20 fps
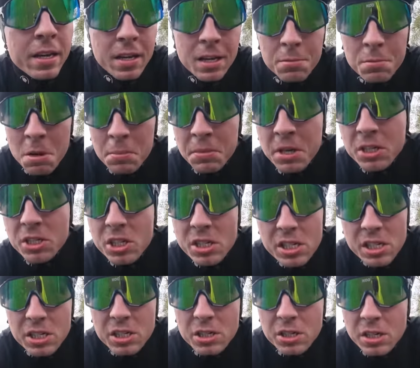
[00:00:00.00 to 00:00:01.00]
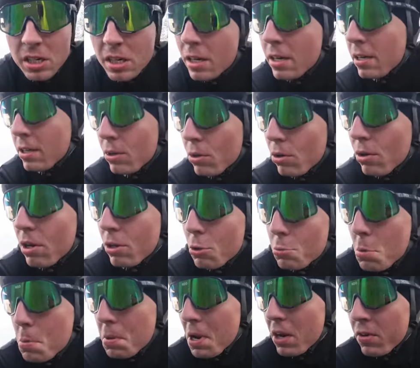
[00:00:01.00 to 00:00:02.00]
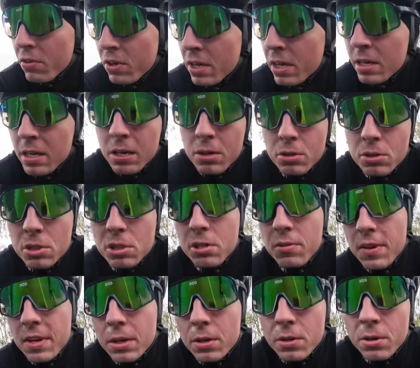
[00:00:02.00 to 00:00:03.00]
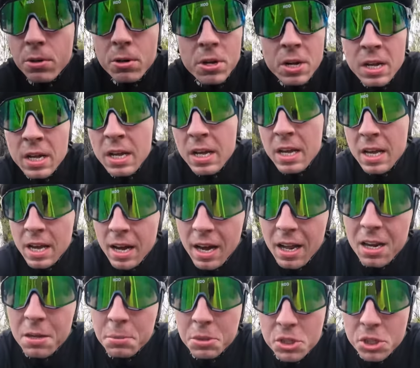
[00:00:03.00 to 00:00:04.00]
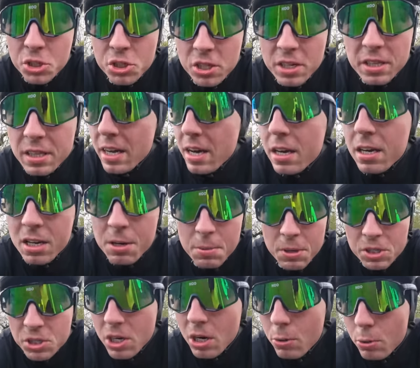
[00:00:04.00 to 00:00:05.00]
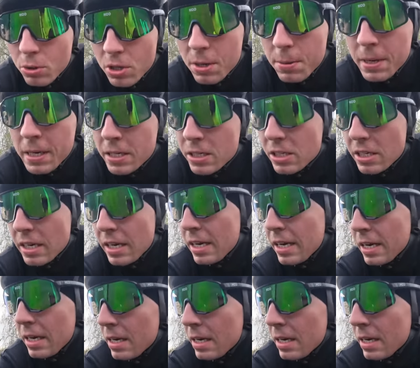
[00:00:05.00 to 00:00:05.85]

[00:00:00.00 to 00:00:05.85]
i mam nadzieję, że trochę to poprawi jakość dźwięku, ale myślę, że i tak chyba szału nie będzie.